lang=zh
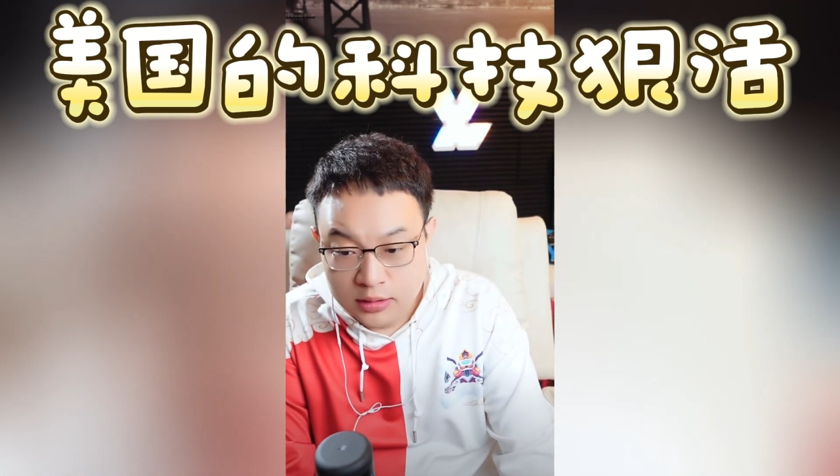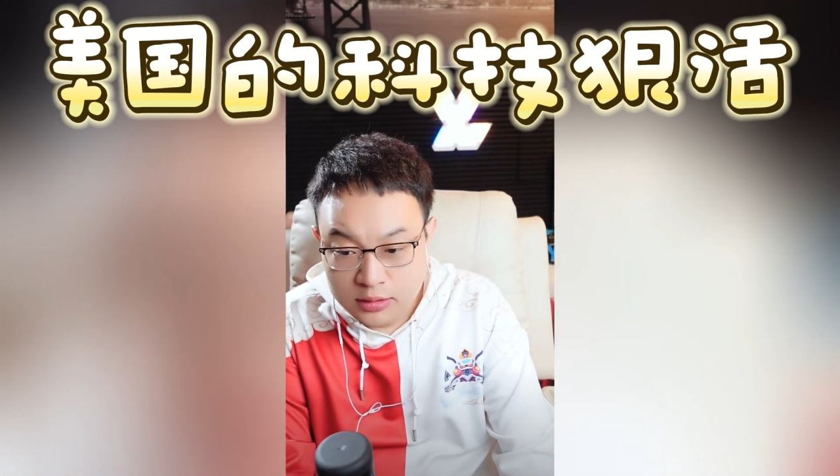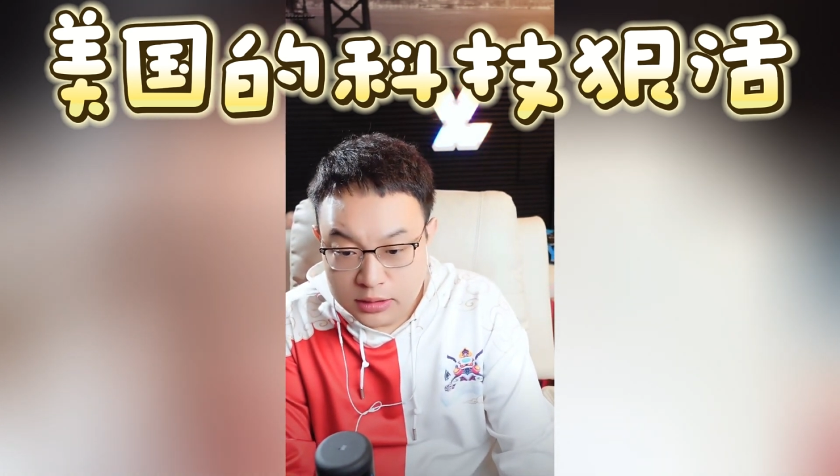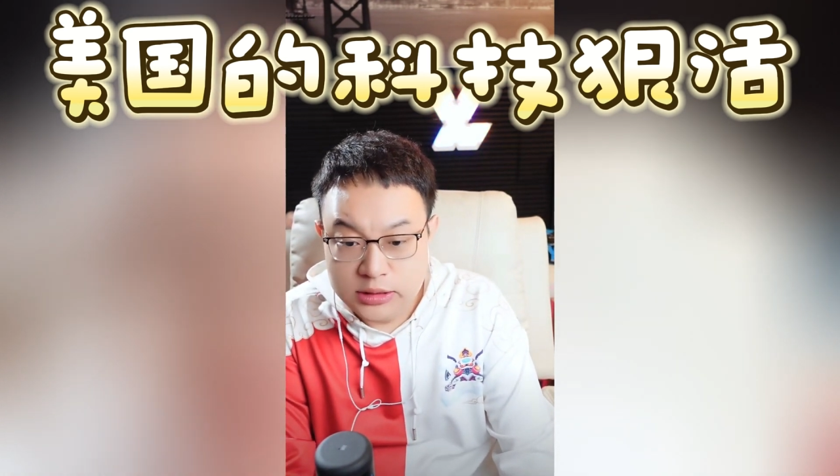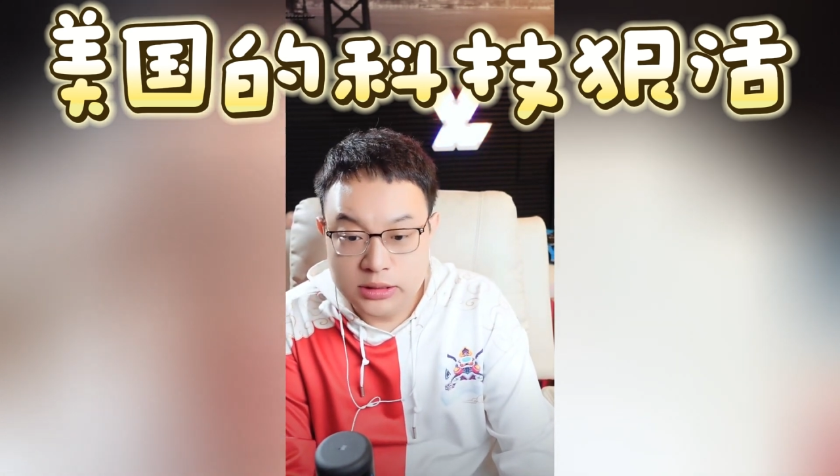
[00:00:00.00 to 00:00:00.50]

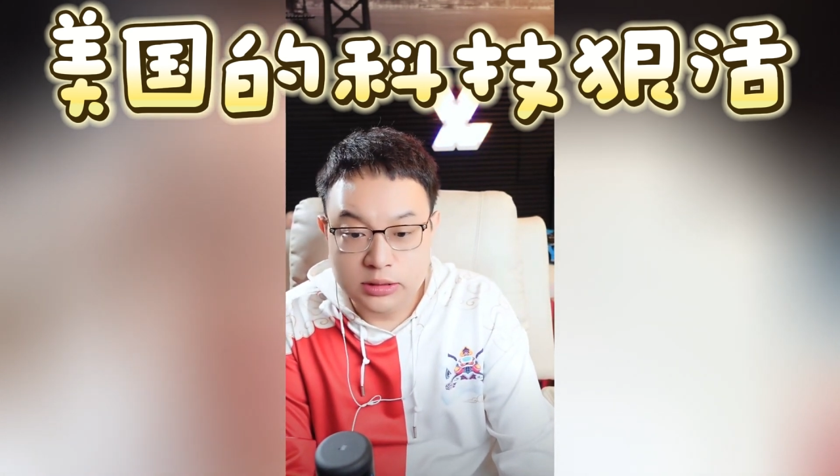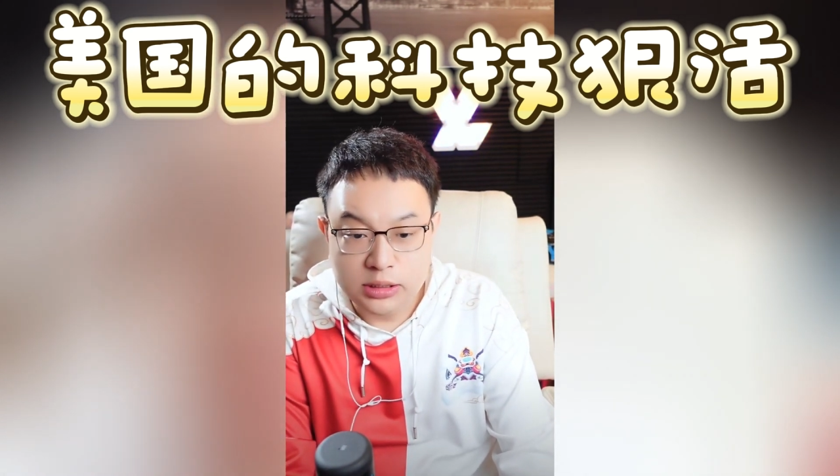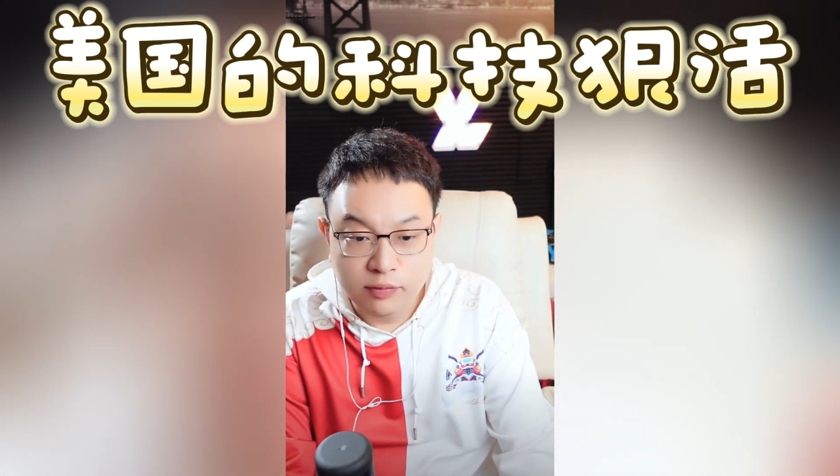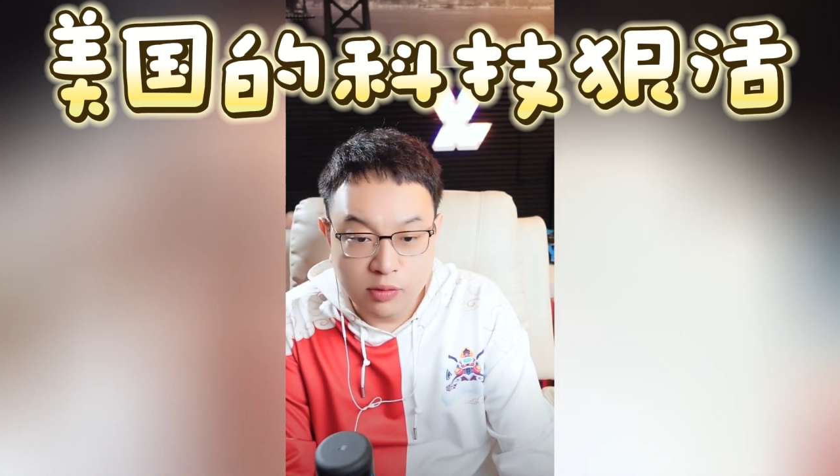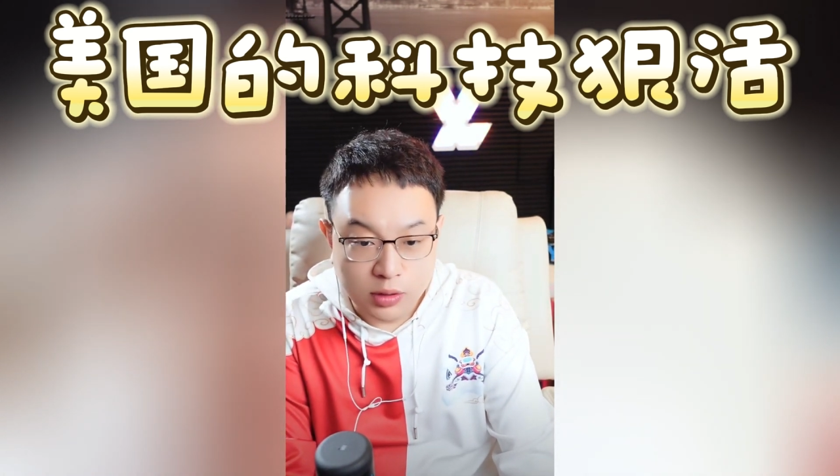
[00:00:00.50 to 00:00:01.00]
你你
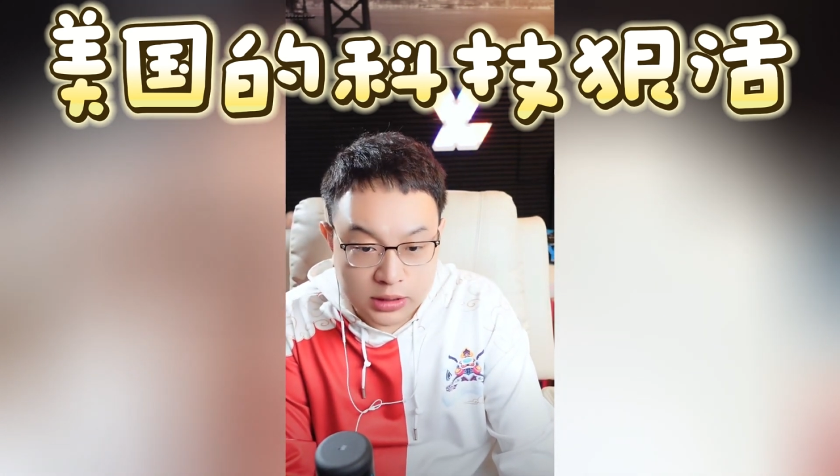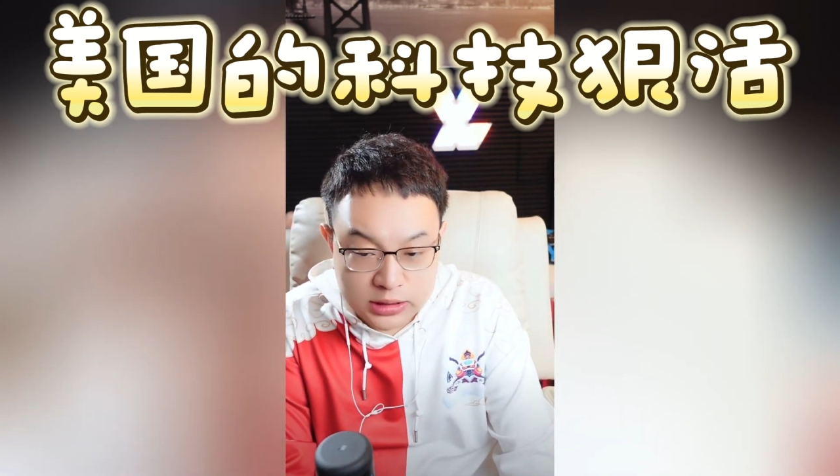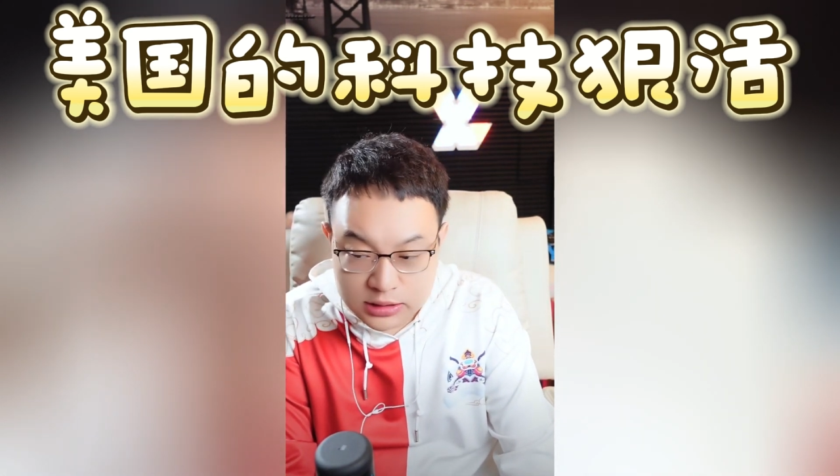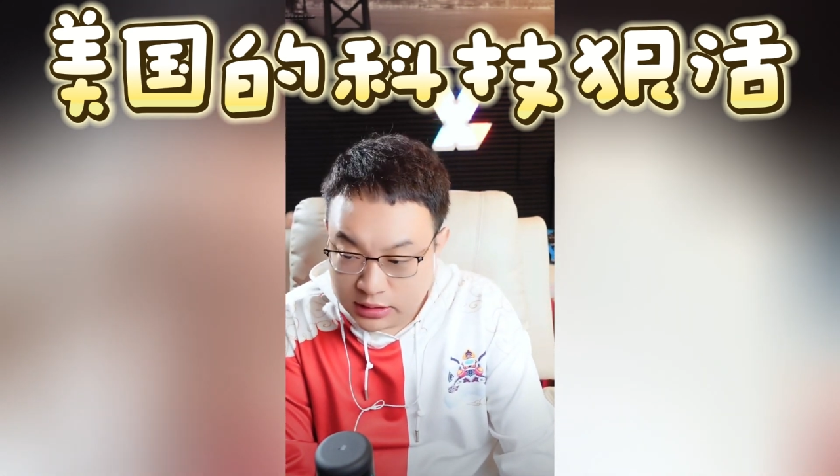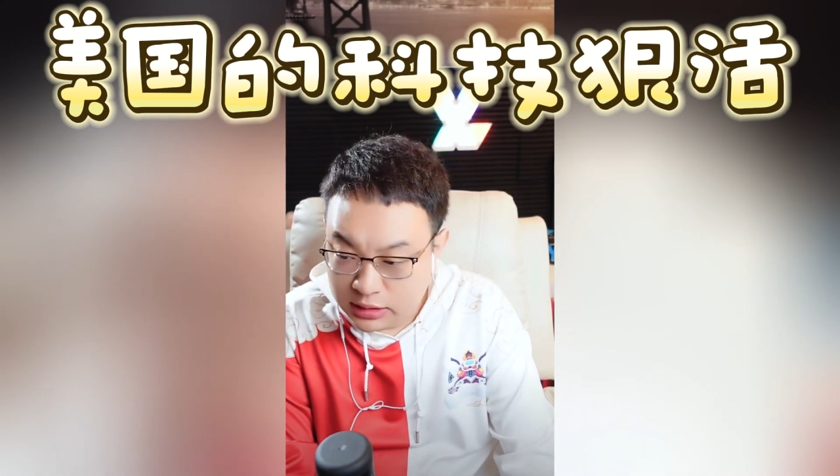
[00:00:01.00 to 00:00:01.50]
问我，你
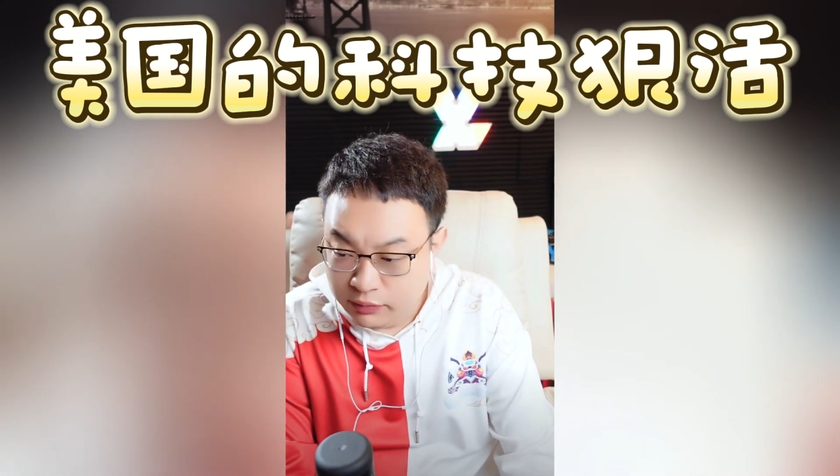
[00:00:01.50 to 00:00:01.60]
你